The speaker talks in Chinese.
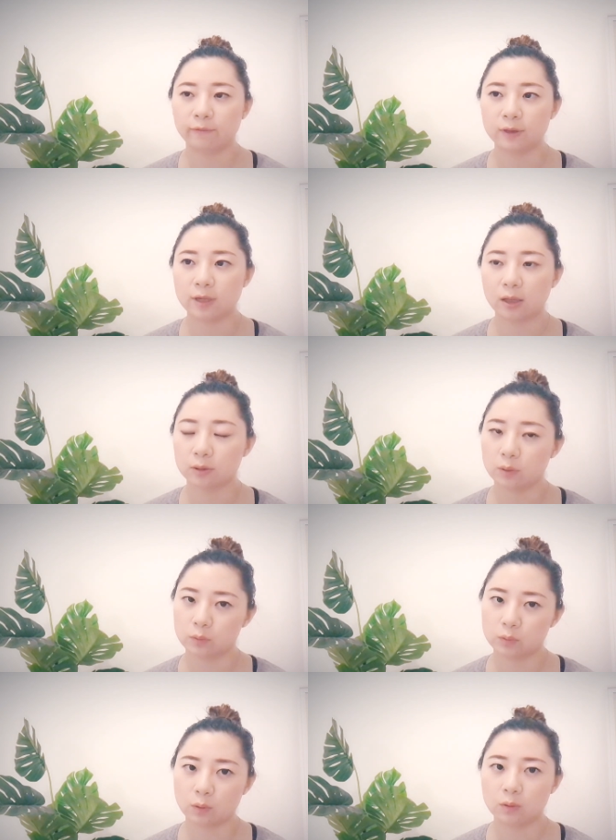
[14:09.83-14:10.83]
非常的
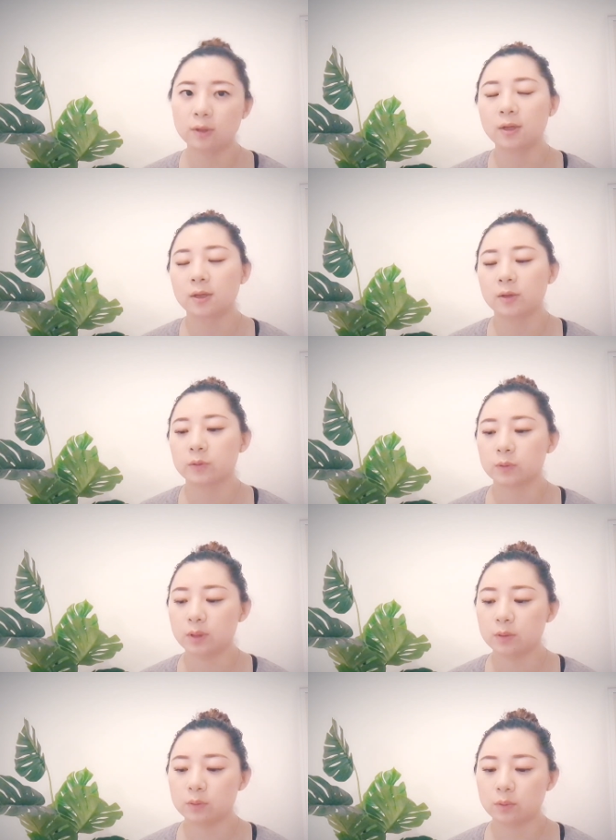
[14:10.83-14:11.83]
优秀。所
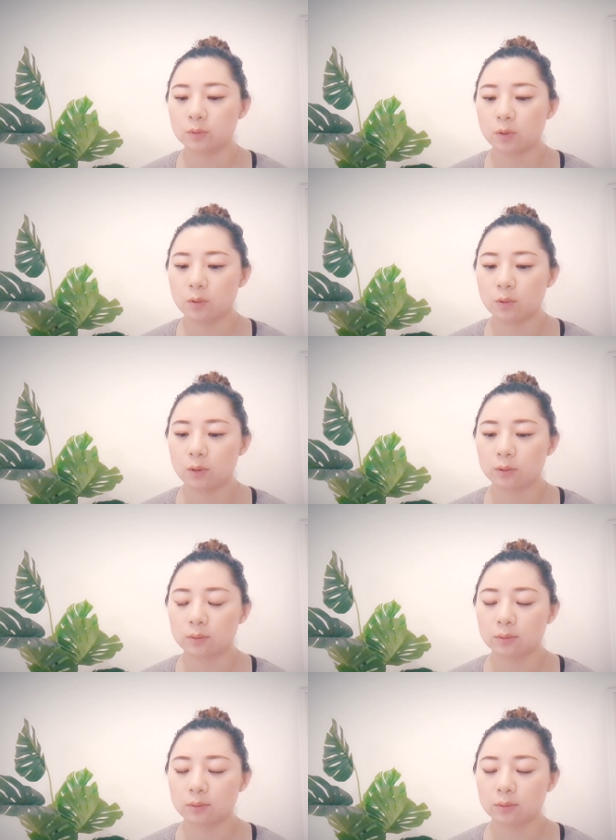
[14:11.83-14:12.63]
以最终我。